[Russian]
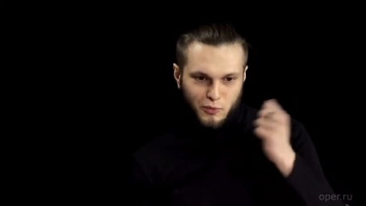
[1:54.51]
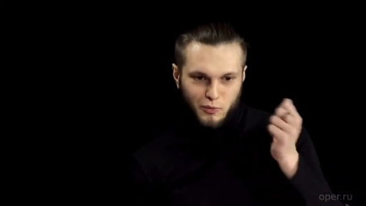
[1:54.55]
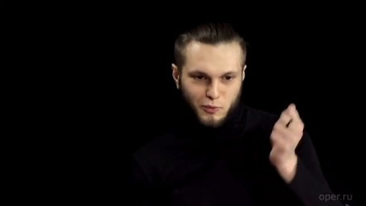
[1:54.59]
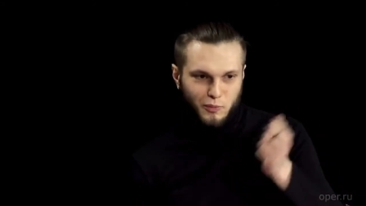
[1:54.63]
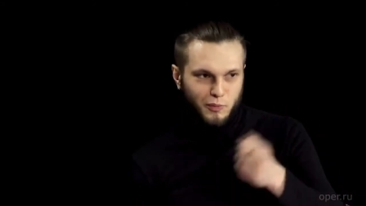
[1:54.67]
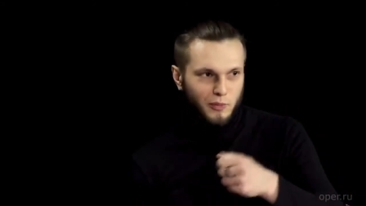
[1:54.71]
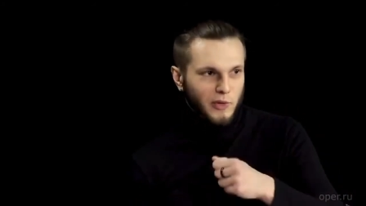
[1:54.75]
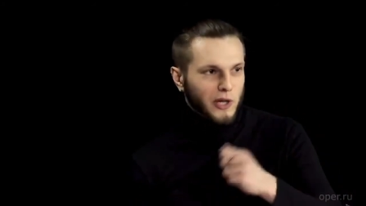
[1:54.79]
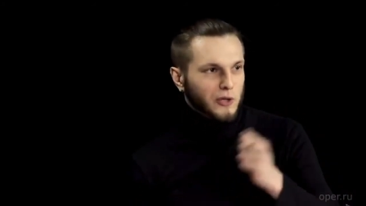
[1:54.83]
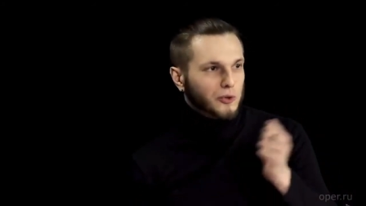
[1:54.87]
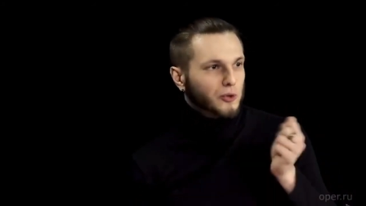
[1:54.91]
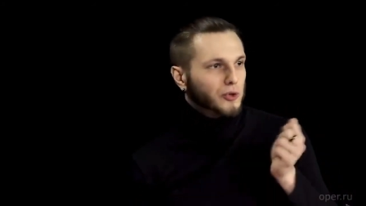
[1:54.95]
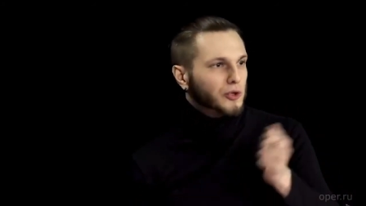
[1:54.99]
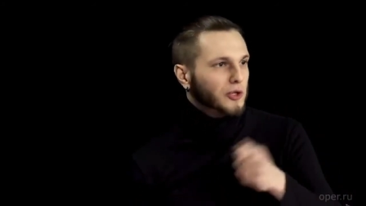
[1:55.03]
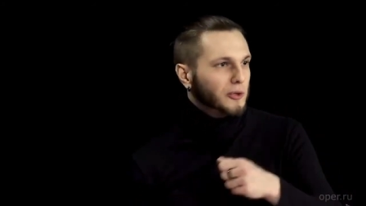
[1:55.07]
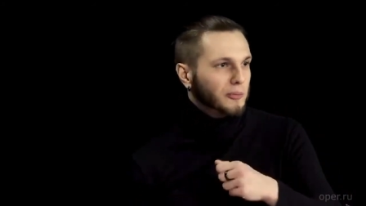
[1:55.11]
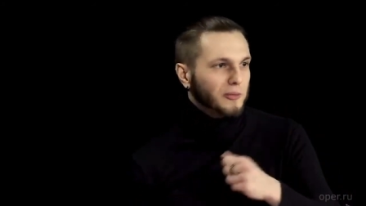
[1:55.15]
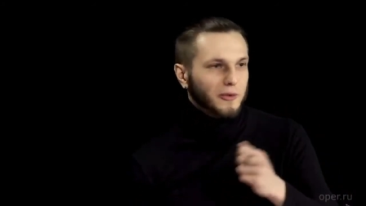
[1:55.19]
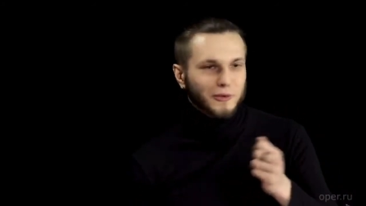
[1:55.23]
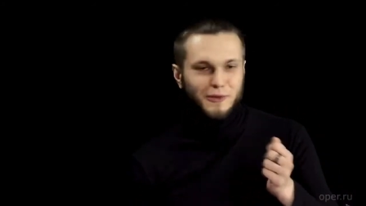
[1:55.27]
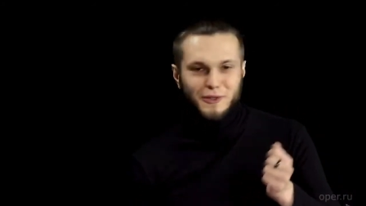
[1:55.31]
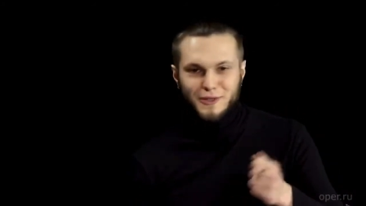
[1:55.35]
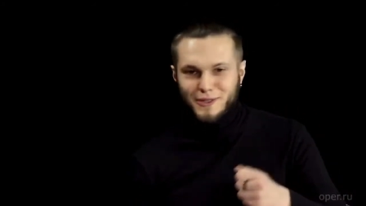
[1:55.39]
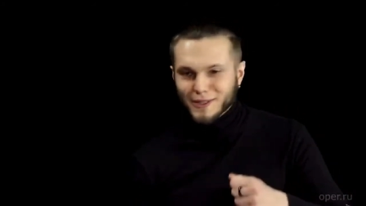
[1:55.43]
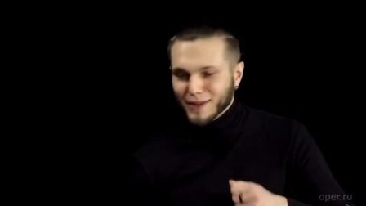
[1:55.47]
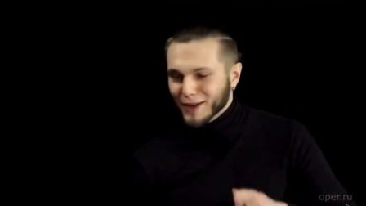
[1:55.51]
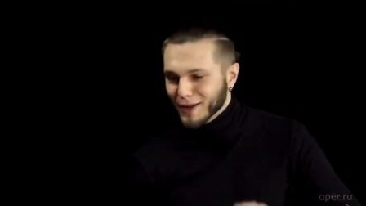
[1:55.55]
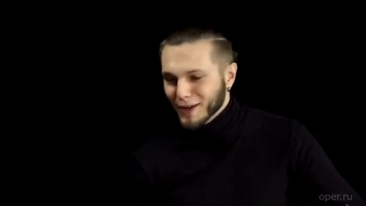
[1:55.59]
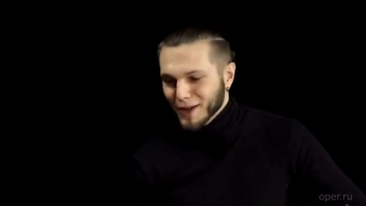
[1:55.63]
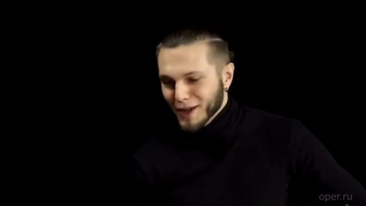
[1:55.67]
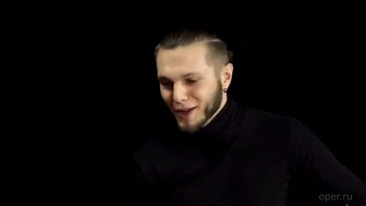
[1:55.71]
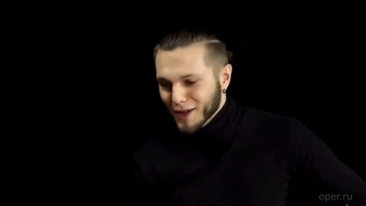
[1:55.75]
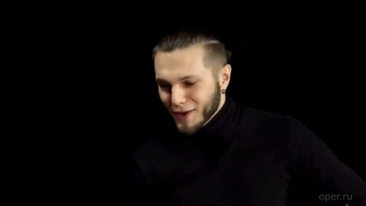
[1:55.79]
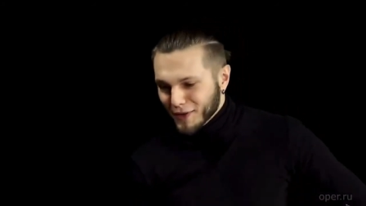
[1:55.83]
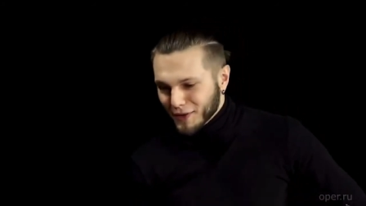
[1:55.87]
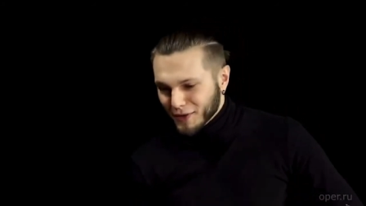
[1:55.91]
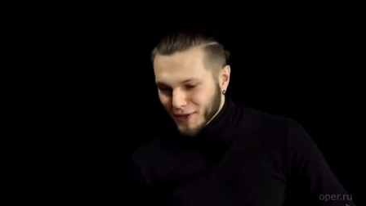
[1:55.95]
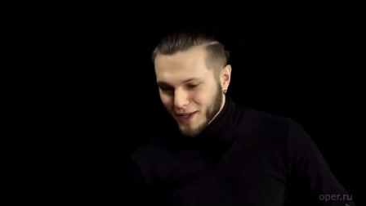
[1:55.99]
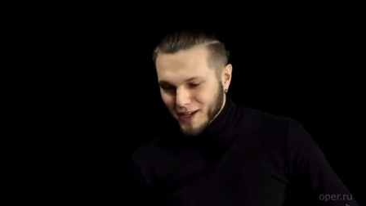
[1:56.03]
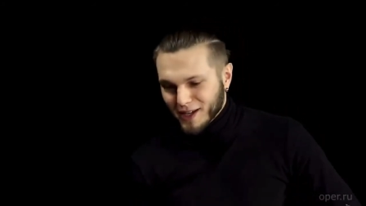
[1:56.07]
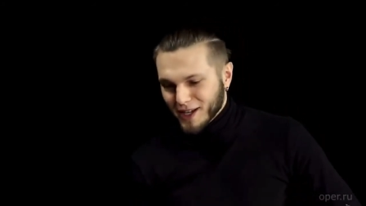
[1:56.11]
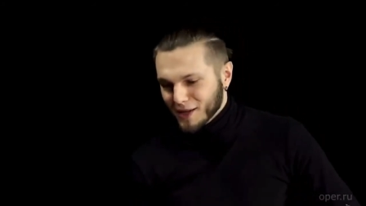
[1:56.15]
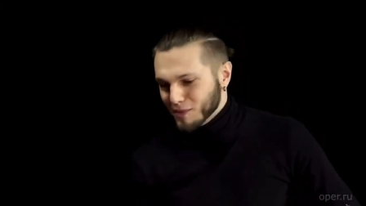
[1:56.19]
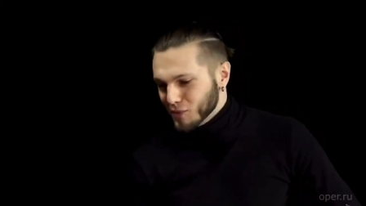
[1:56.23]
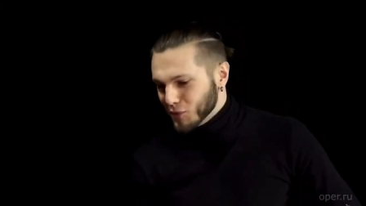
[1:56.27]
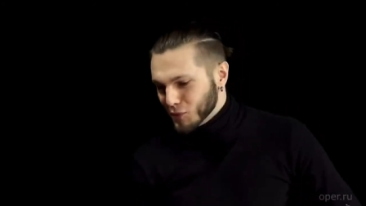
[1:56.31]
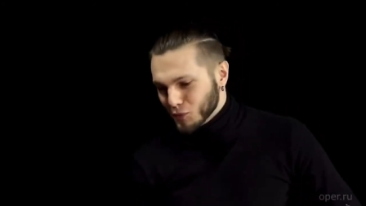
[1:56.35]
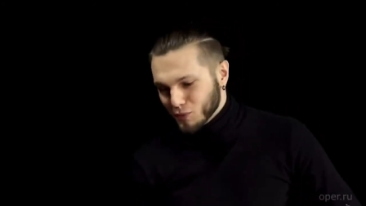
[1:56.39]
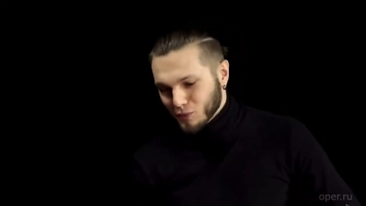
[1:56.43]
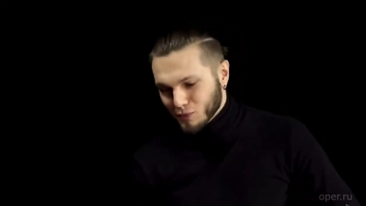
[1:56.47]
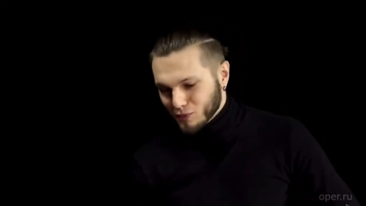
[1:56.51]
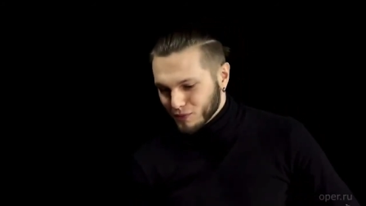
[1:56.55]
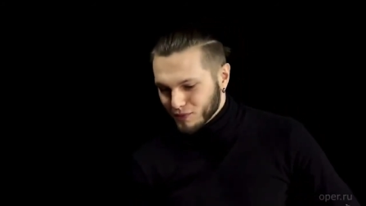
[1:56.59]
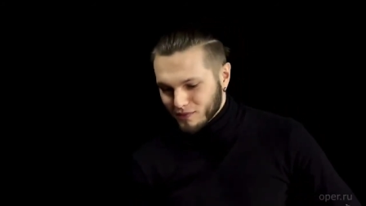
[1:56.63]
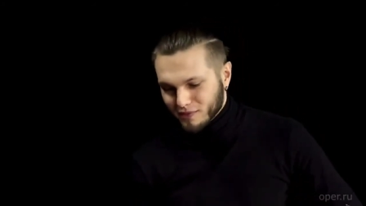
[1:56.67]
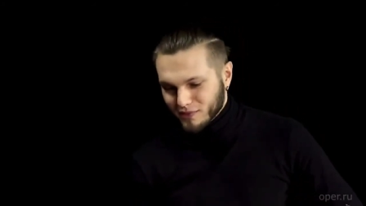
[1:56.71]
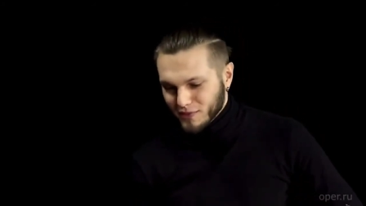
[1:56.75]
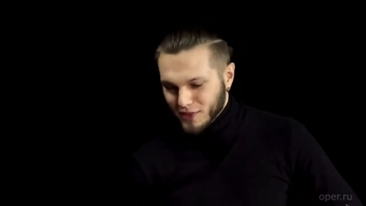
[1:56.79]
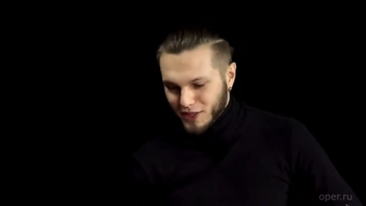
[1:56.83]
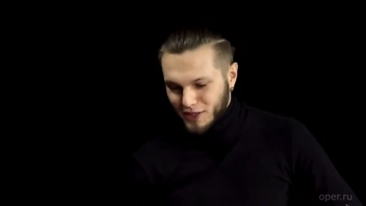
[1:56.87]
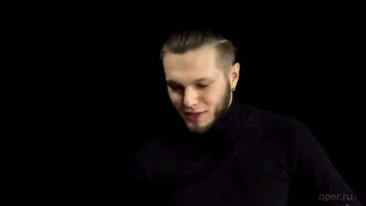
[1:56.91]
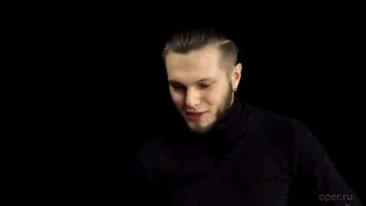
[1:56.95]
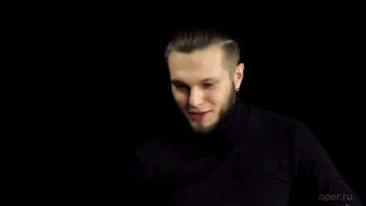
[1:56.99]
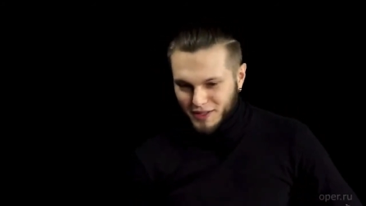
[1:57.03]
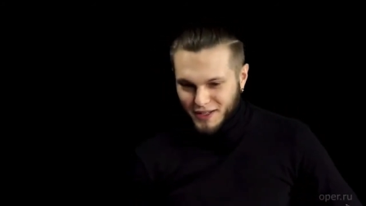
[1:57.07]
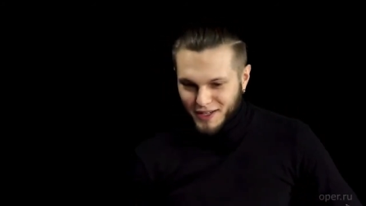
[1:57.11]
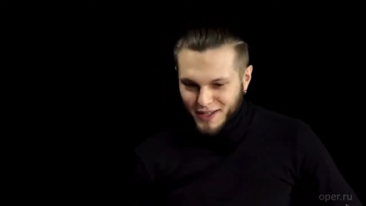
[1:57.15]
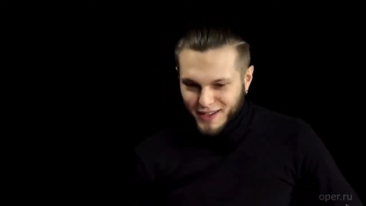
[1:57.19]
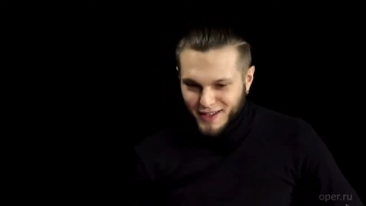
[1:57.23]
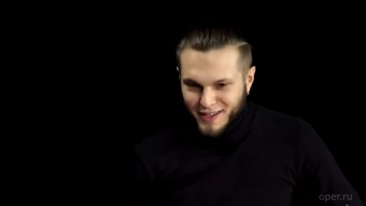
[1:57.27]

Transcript: машущими, не знаю, флагами, нет.